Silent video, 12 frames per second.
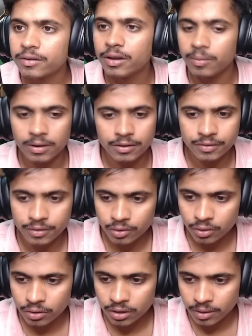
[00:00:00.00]
डबल
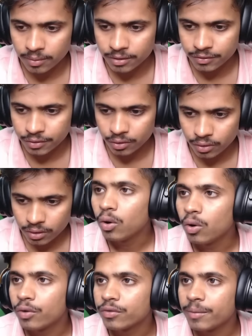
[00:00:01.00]
जीरो डबल जीरो
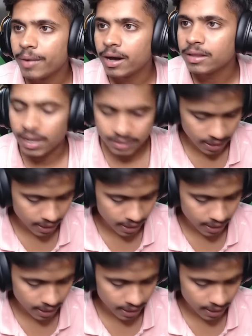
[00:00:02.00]
और उसके बाद आता